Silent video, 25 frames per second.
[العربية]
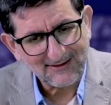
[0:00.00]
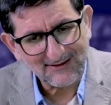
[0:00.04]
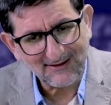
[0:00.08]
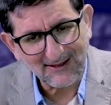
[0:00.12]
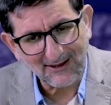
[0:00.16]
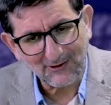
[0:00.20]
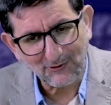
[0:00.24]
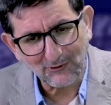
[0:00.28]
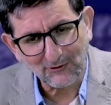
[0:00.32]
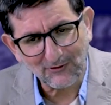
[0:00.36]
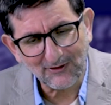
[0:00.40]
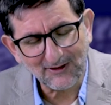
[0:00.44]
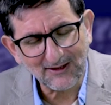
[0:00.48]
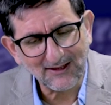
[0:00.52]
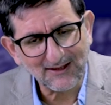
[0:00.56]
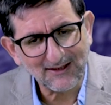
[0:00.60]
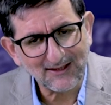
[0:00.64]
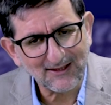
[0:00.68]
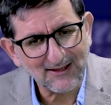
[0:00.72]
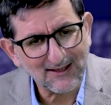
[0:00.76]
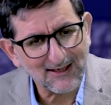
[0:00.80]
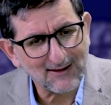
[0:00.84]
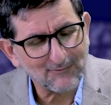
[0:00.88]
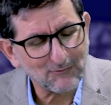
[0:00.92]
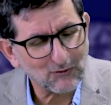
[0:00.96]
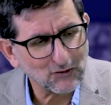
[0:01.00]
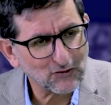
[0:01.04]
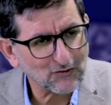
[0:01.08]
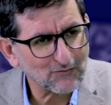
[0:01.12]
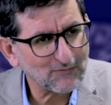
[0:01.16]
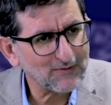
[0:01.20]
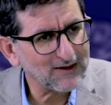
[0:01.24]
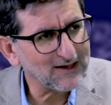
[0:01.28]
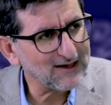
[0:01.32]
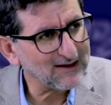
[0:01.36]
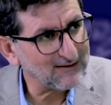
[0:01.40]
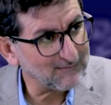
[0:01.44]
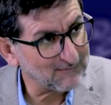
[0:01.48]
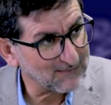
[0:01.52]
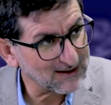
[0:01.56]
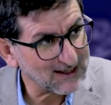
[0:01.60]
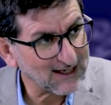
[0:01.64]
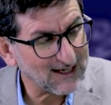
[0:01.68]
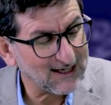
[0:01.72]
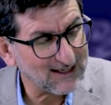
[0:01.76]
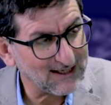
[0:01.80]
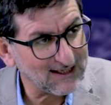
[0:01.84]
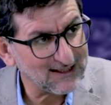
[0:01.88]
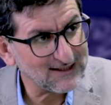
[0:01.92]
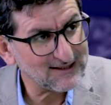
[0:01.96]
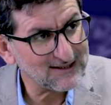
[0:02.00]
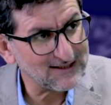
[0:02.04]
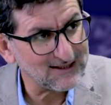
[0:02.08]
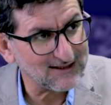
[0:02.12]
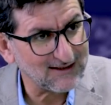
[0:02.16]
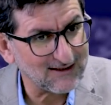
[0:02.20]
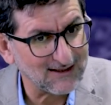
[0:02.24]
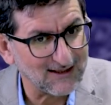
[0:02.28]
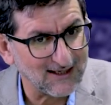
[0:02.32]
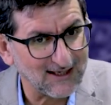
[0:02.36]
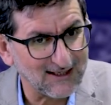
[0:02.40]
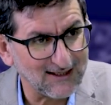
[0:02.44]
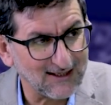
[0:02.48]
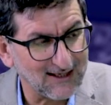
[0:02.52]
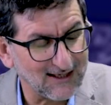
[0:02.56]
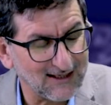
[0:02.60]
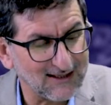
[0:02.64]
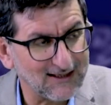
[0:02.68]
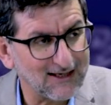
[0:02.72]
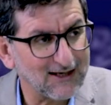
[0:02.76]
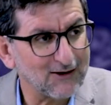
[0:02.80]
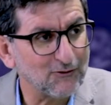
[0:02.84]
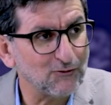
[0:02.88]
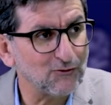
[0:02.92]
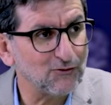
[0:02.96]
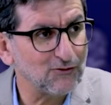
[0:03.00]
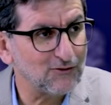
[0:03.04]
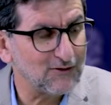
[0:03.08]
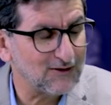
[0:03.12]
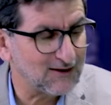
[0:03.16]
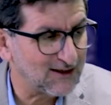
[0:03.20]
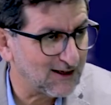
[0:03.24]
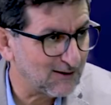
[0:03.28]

انت قلت نمر بمرحله استثنائيه انا اقول